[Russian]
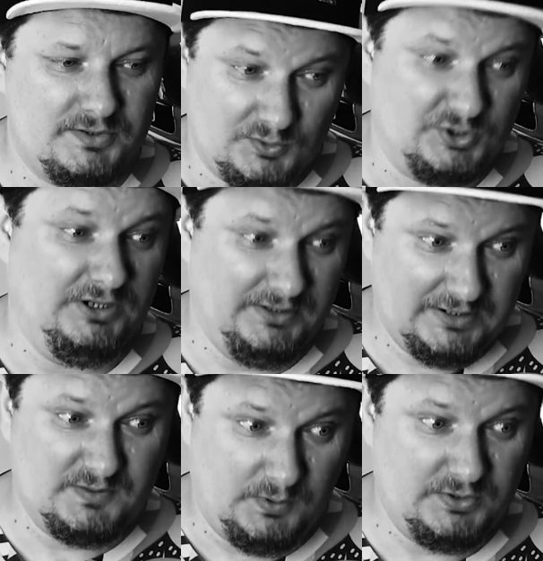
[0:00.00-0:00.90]
Слушай,
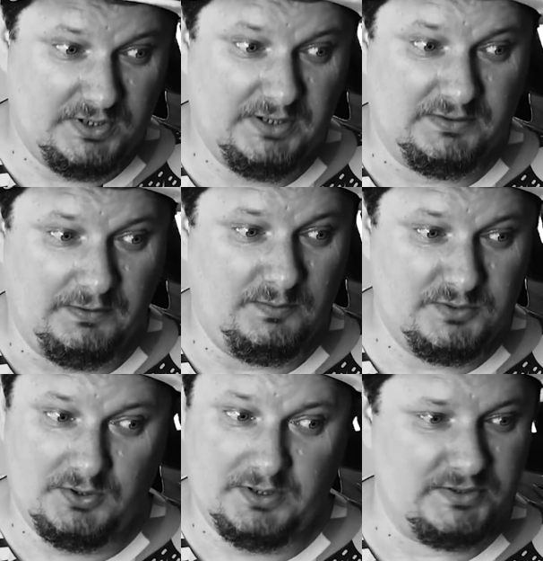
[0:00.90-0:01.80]
нас после этого
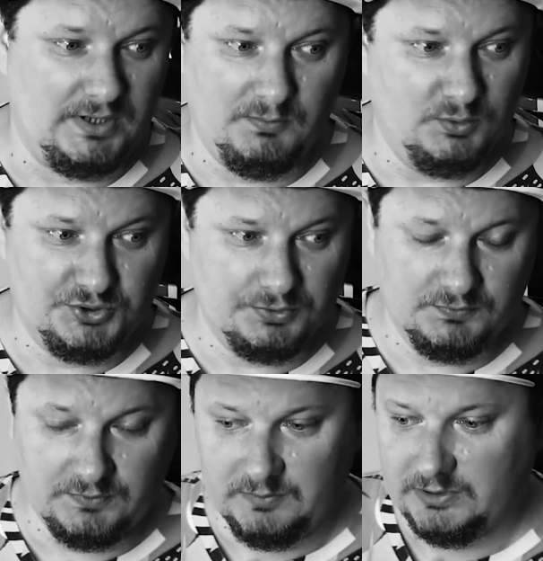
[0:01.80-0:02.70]
обзора
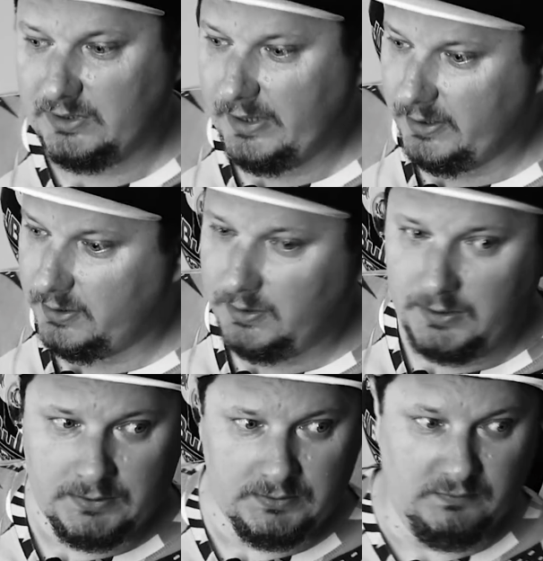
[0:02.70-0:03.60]
замучают в комментариях.
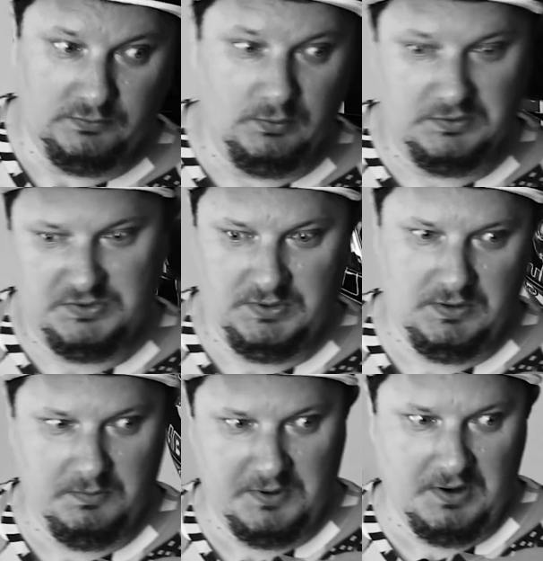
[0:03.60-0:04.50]
И Тос, ты
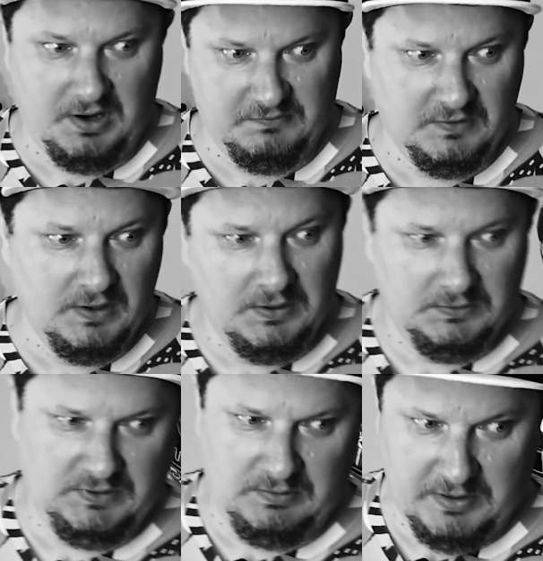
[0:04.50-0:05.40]
не прав.
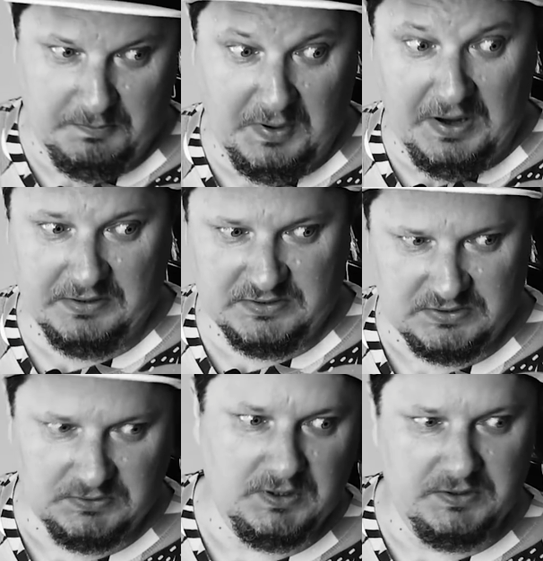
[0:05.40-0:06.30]
Там и
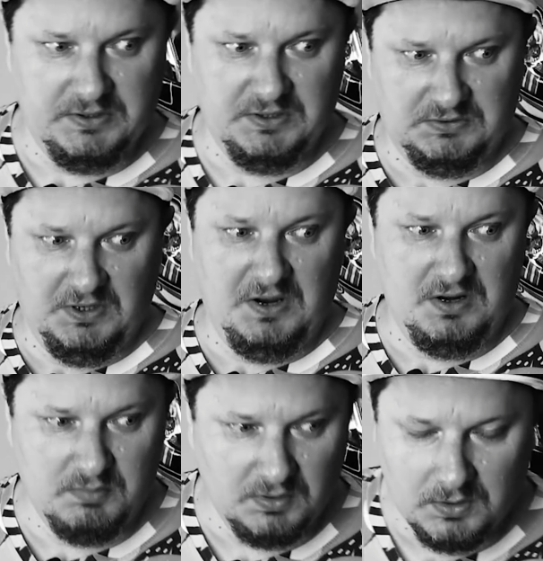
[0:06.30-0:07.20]
pencil, а не
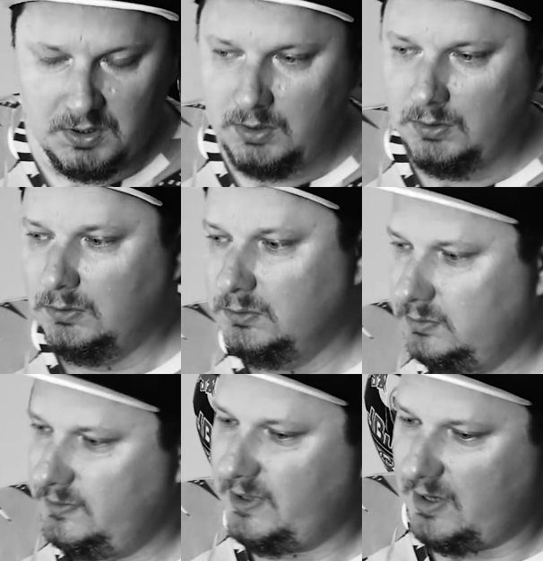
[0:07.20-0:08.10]
table.
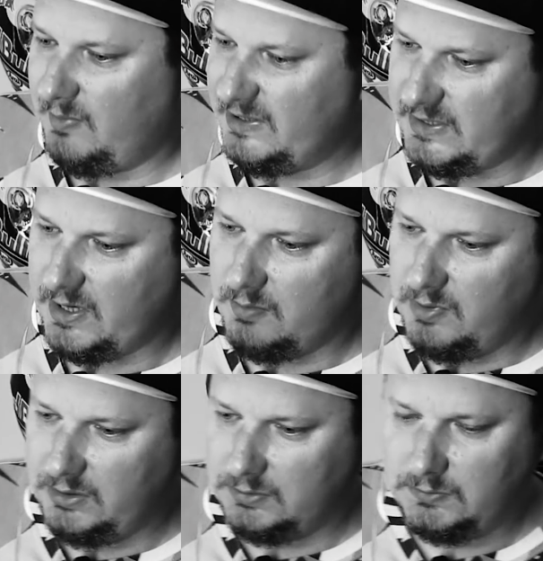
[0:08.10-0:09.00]
Грамотеи,
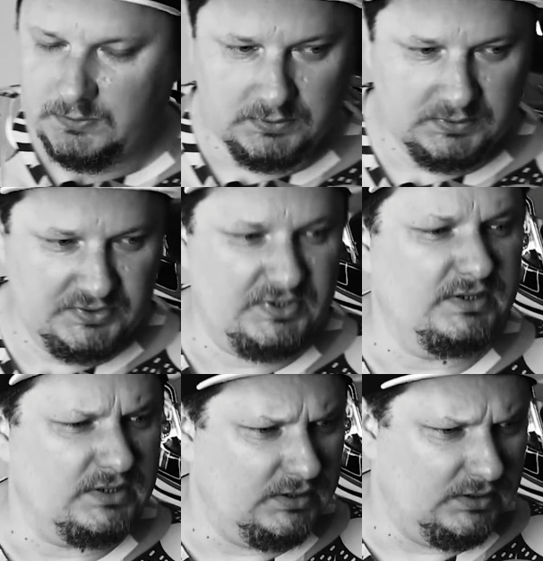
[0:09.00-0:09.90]
блин.
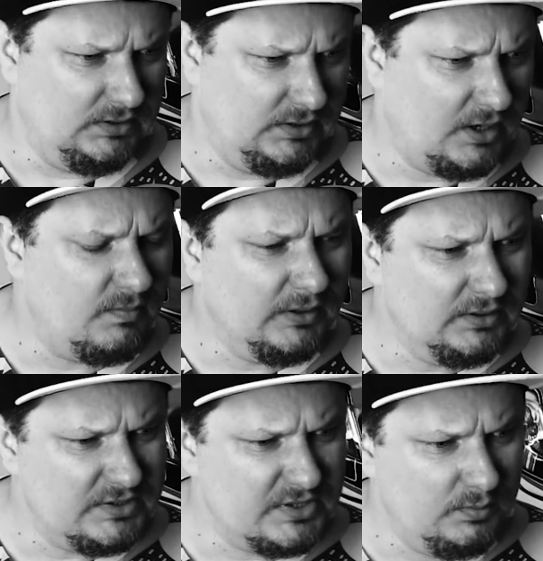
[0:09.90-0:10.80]
Кстати, как
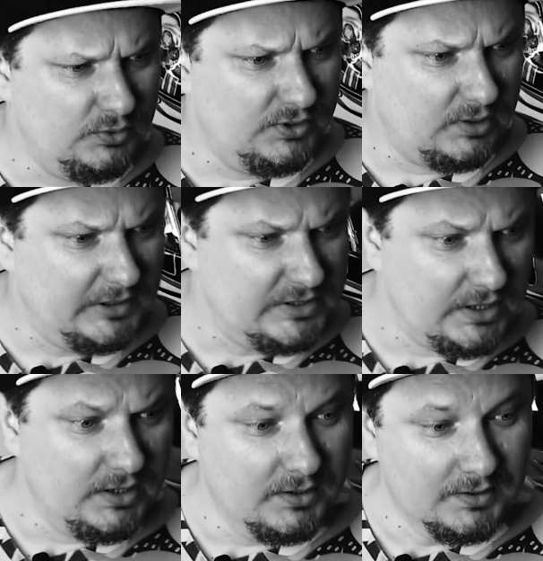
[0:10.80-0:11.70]
по-английски будет
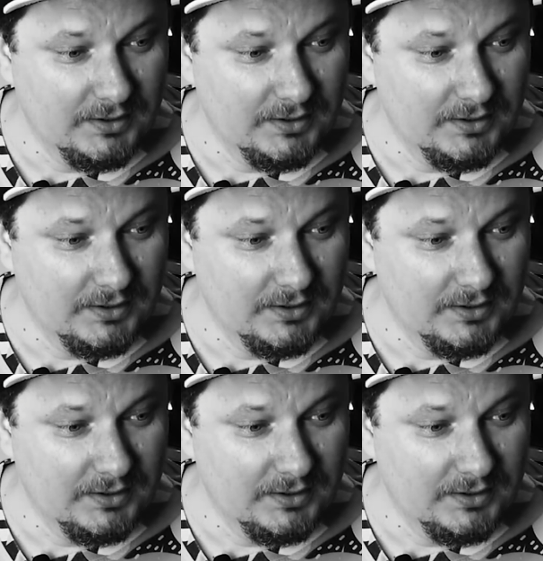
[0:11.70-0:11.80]
грамотеи?